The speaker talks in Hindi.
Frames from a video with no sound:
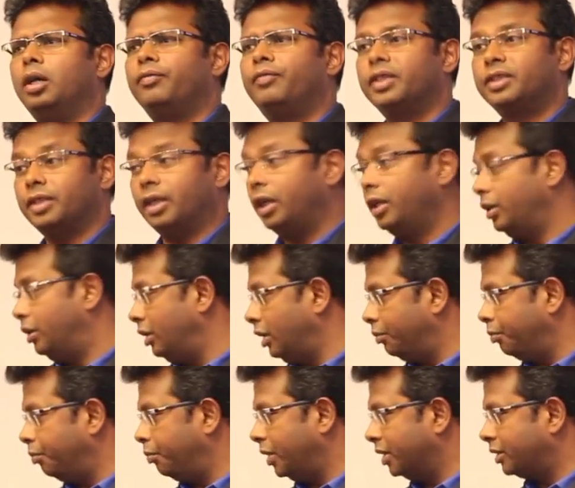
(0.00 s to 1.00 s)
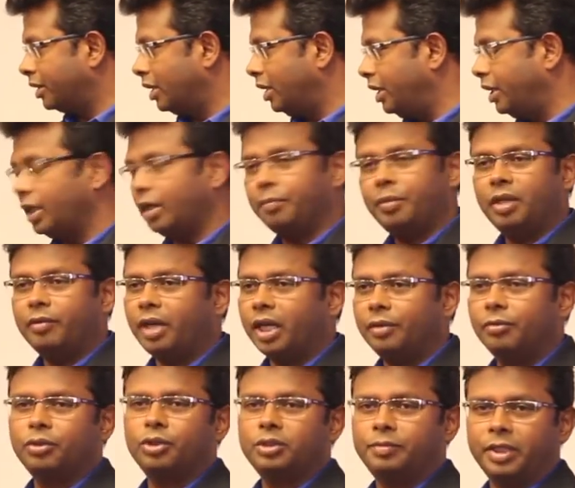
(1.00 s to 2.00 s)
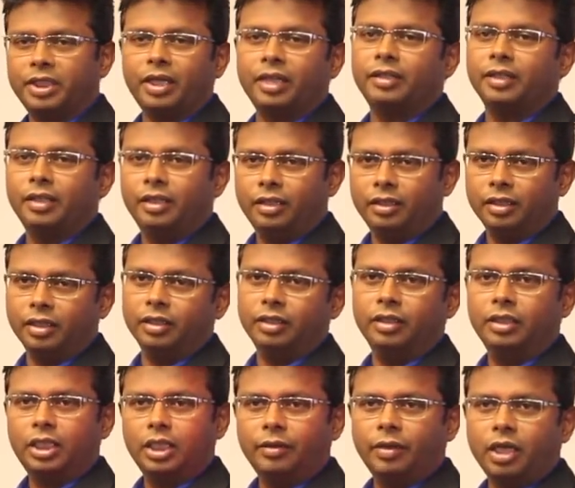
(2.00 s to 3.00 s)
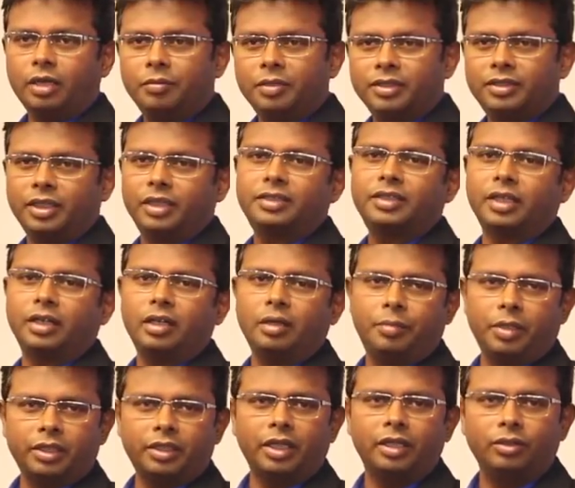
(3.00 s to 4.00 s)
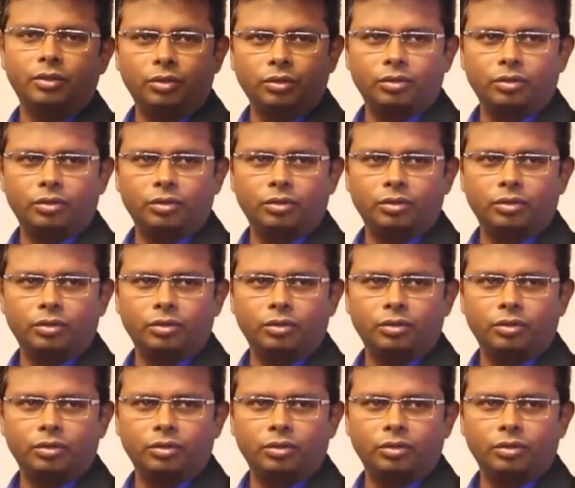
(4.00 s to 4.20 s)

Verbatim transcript: एफिशिएंट बेसिकली अपने बारे में कुछ बताते नहीं है इनके बारे में रिसर्च करना पड़ता है